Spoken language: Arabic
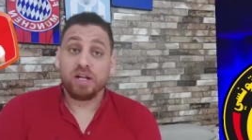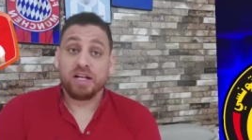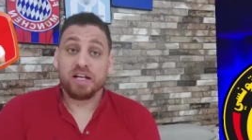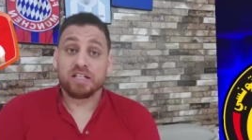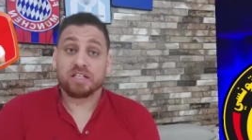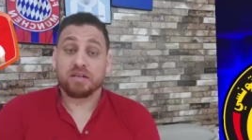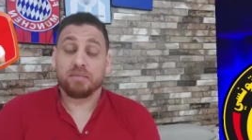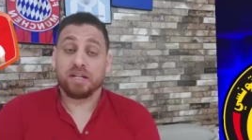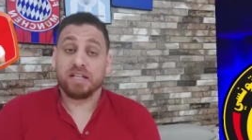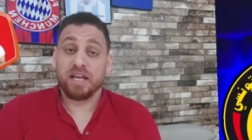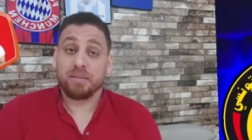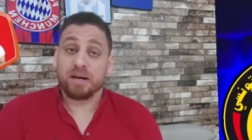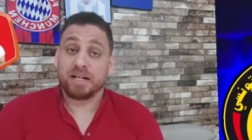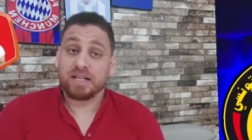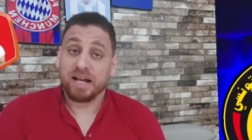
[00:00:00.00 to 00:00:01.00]
اللي يلزم ما
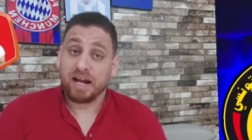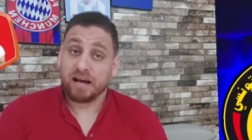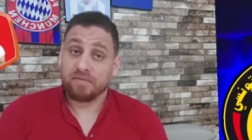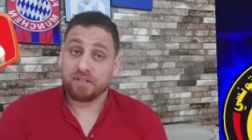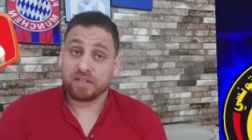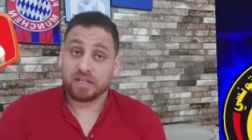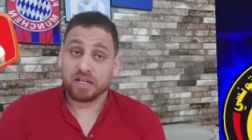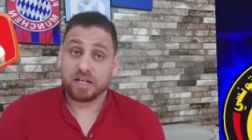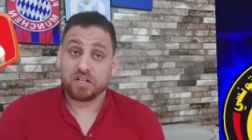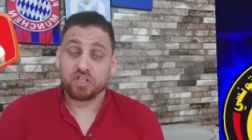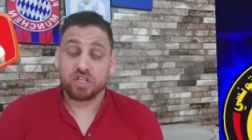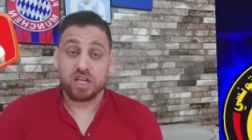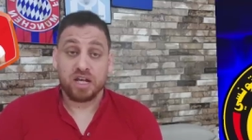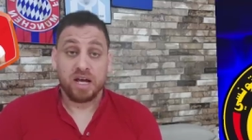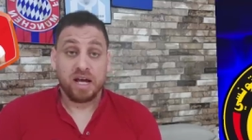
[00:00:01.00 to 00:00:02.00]
دامك تلعب في
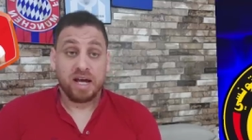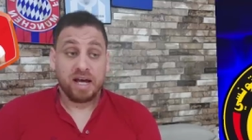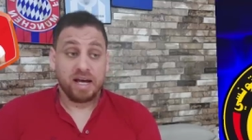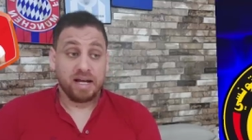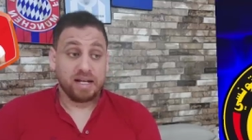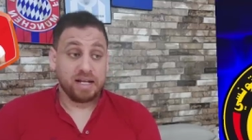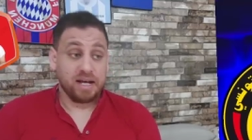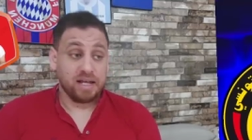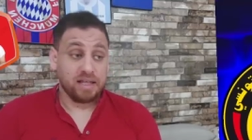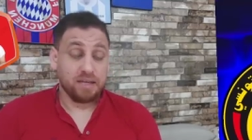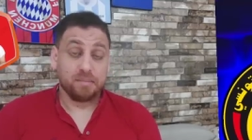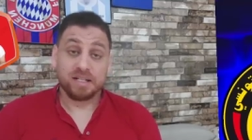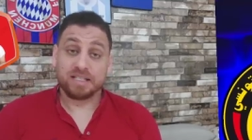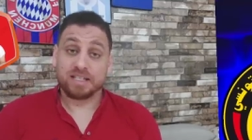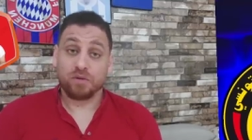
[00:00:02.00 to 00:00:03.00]
الترجي رياضي
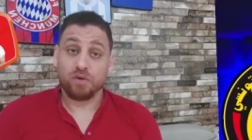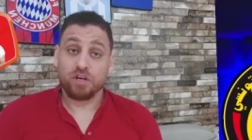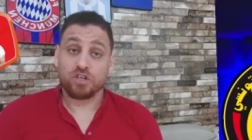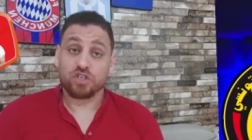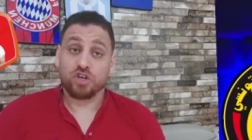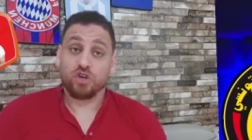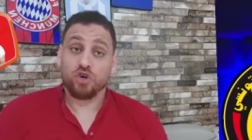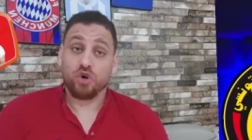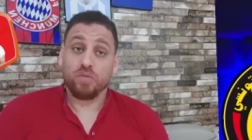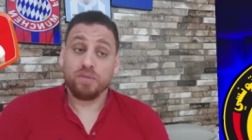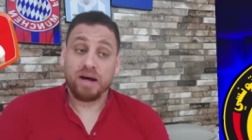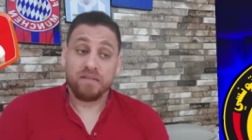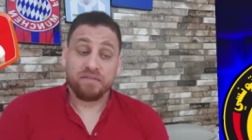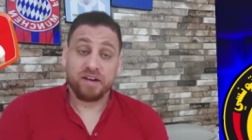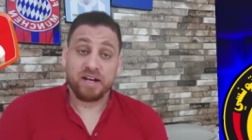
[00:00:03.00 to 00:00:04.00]
ما نتصورش
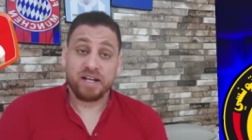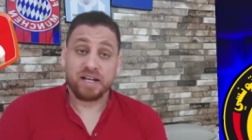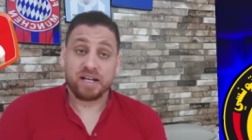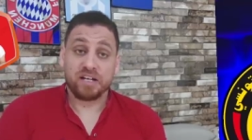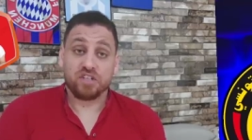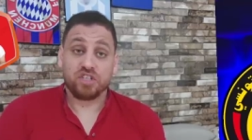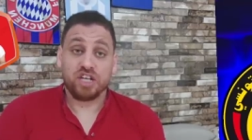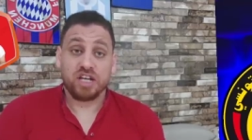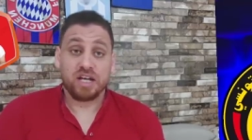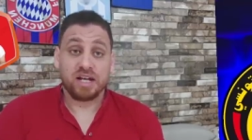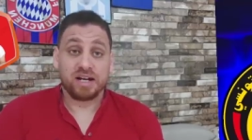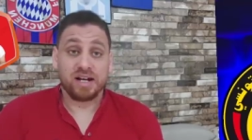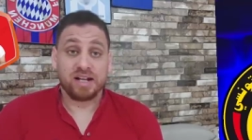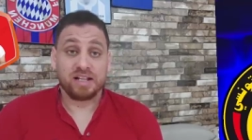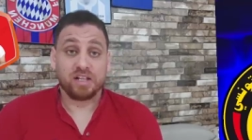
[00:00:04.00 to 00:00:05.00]
اليوم فريق يجي
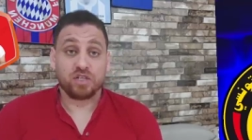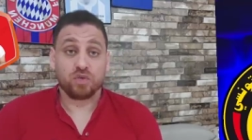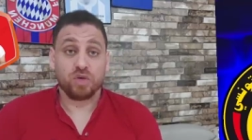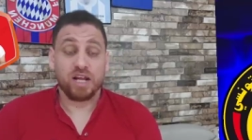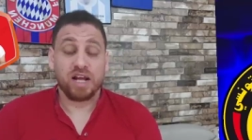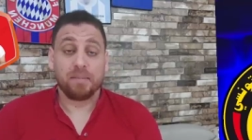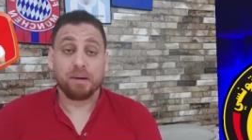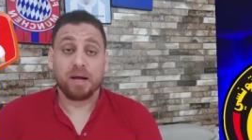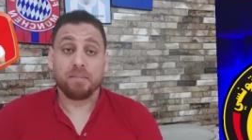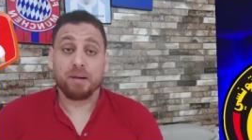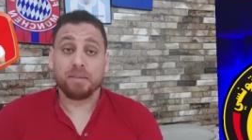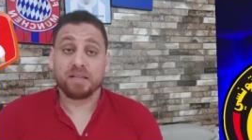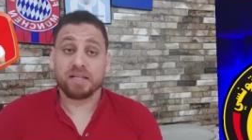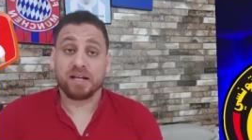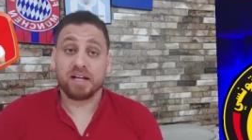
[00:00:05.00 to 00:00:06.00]
الرادس ويلعب
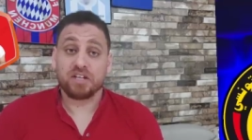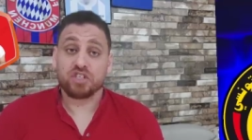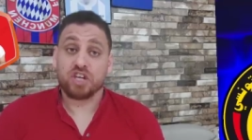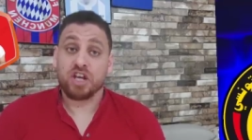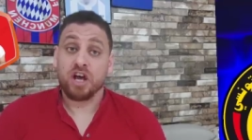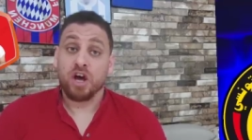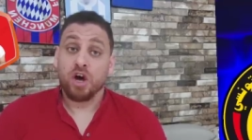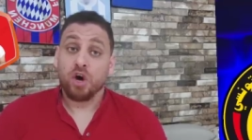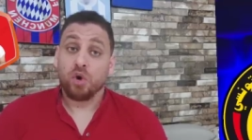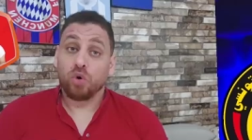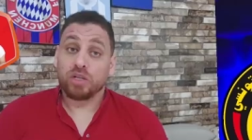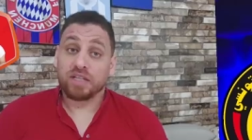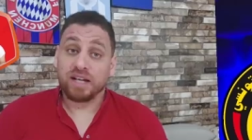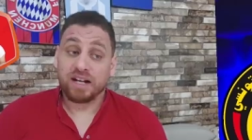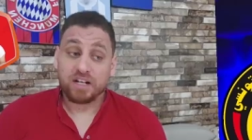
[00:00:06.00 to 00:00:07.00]
امام الترجي
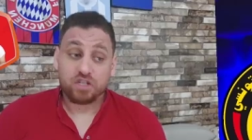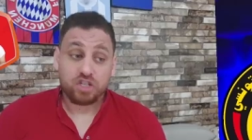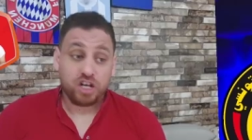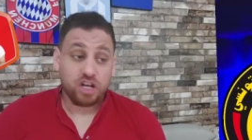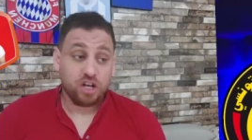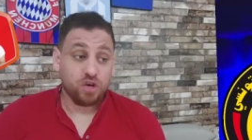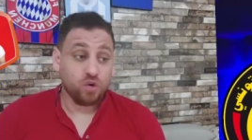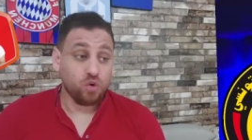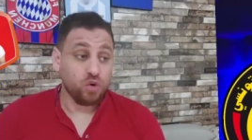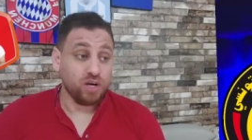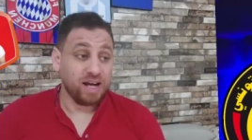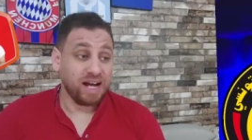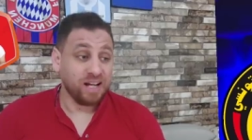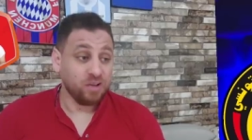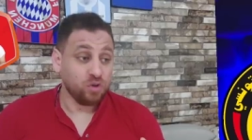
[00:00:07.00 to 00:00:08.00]
والترجي يكون
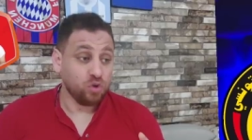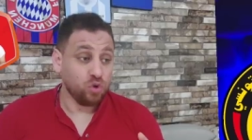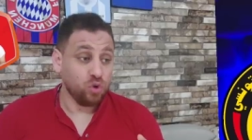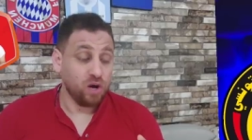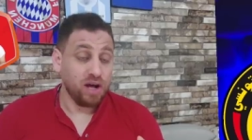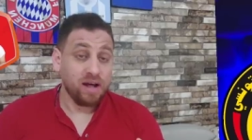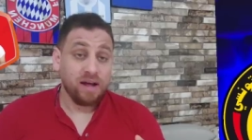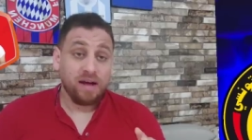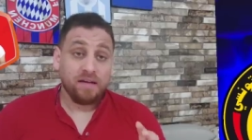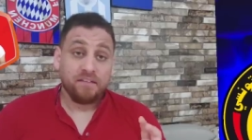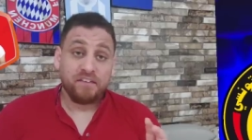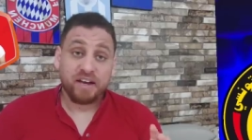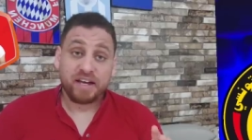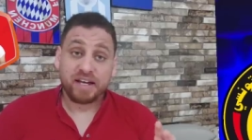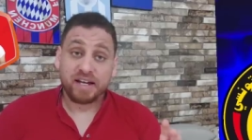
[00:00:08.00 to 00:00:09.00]
عنده
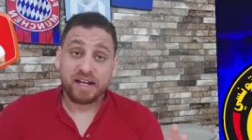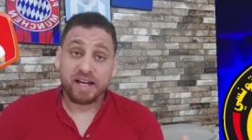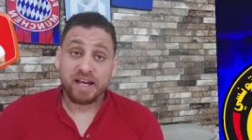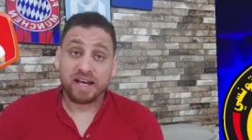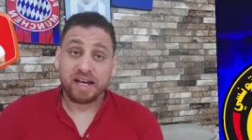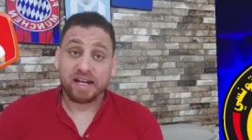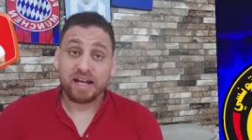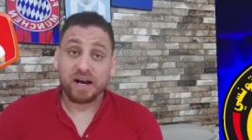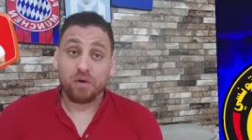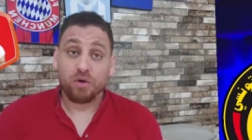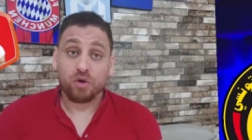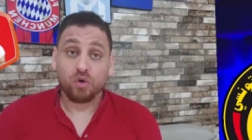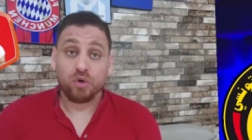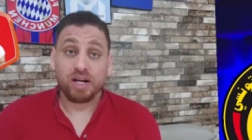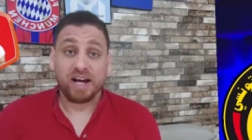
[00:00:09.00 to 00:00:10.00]
فكر اخر او
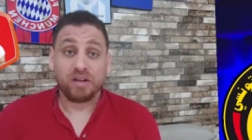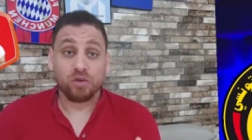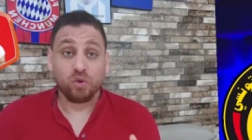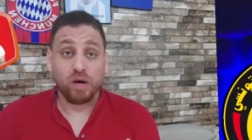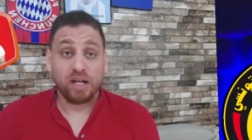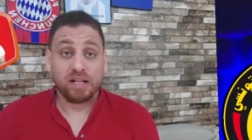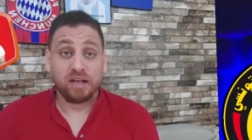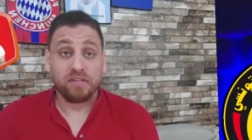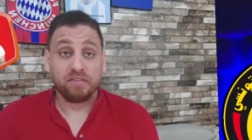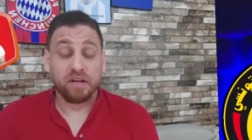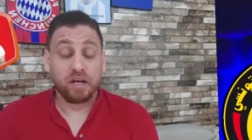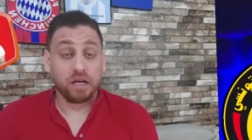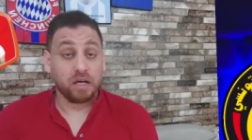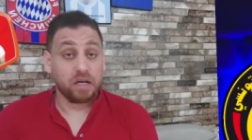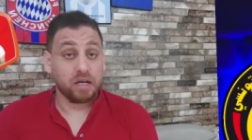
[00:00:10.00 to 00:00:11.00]
يكون عنده هدف
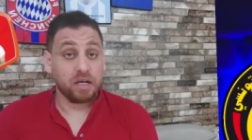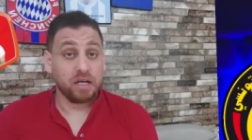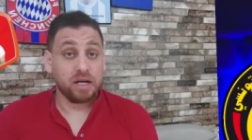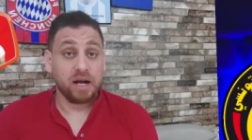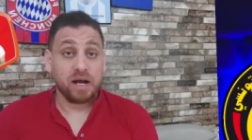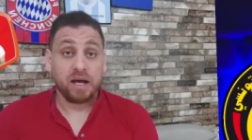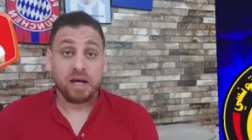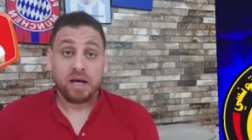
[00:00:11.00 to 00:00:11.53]
اخر غير